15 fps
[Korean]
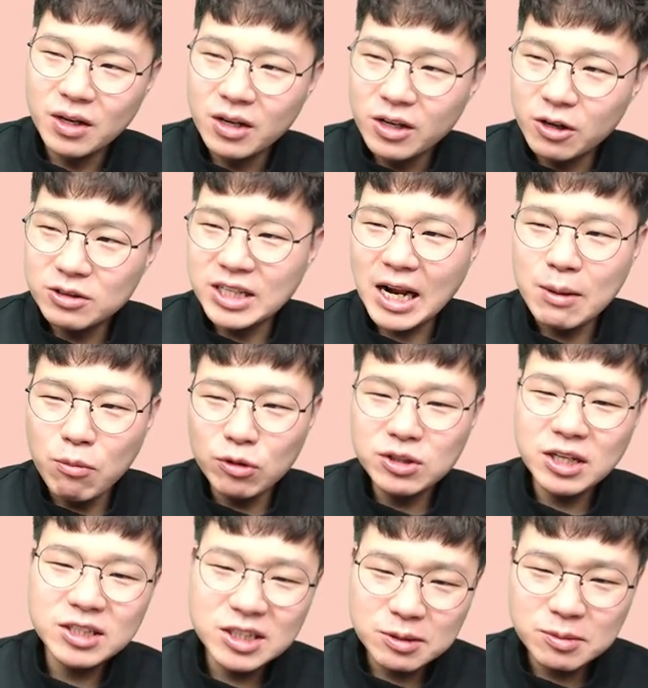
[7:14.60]
이런
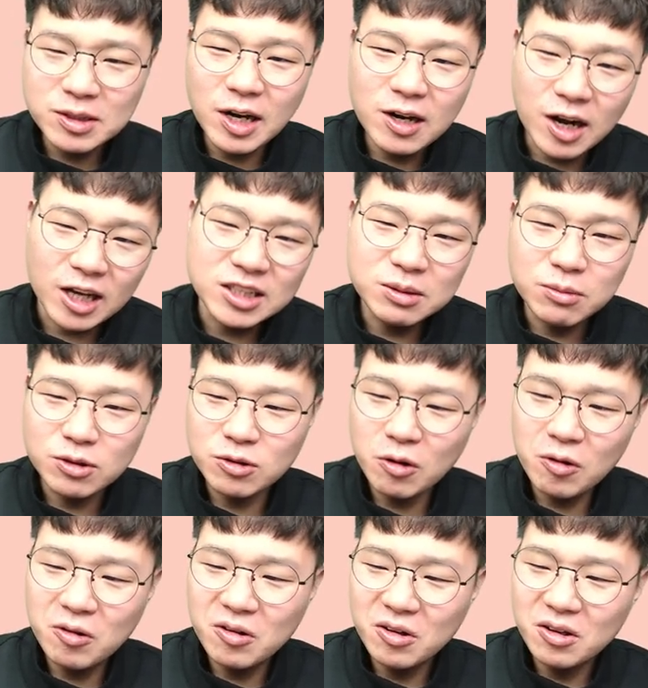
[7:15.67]
잘못된 식습관을
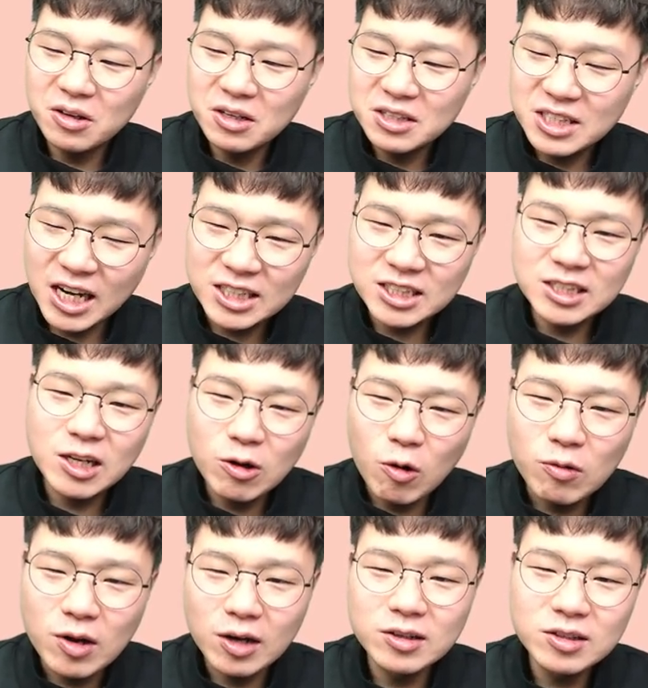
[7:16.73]
가지면서 자신의
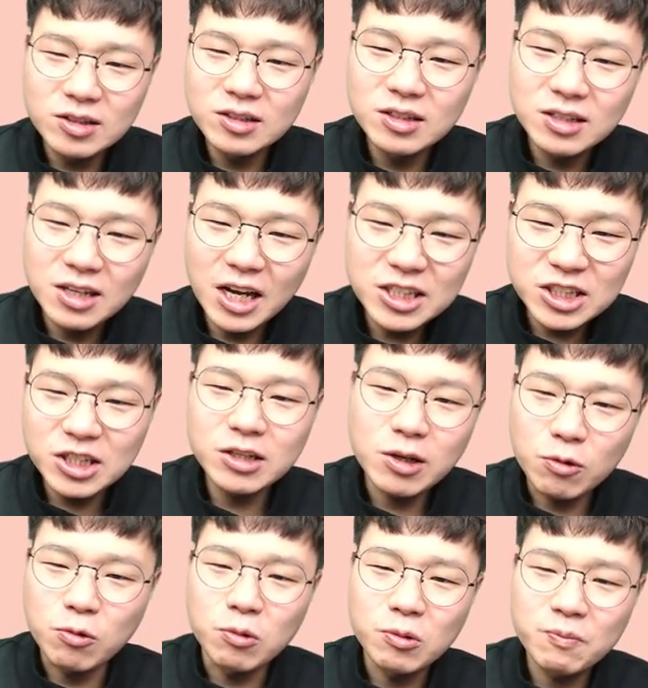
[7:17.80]
건강을 해치게
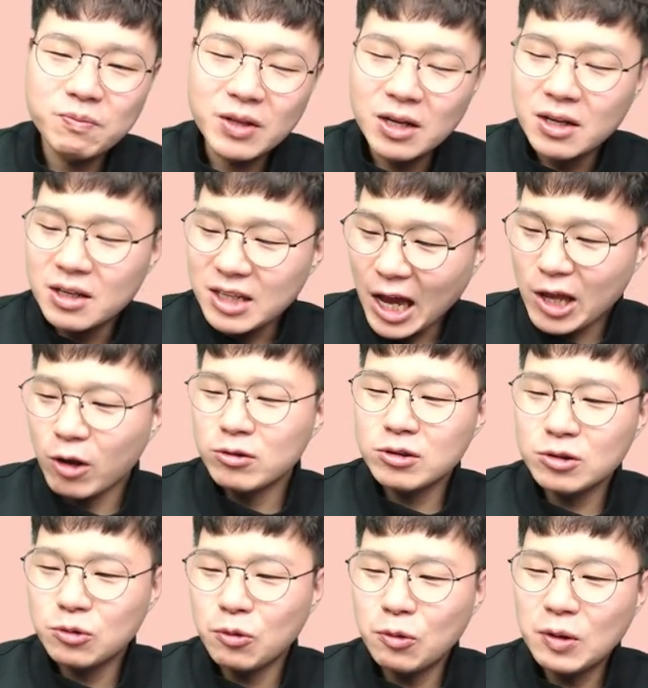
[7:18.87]
되고
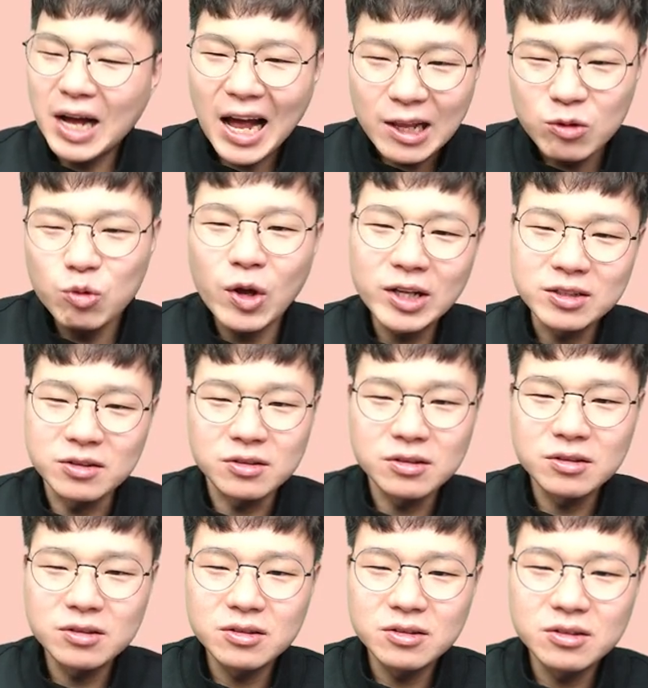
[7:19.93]
다이어트도 안 되는
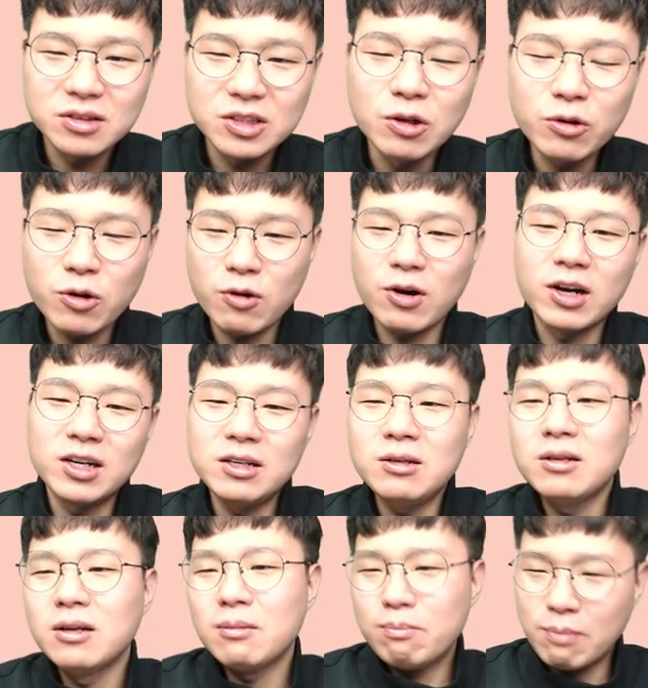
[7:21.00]
이런 결과를
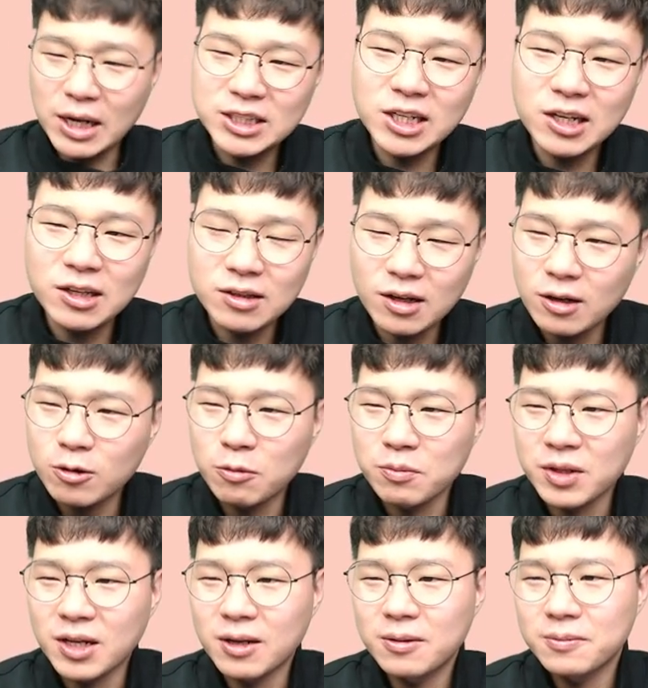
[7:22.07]
맞이하게 된다는
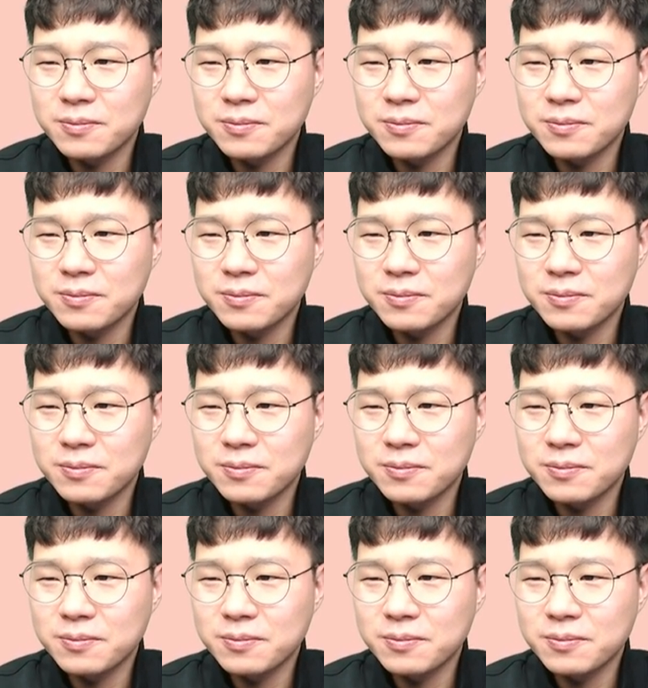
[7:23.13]
겁니다.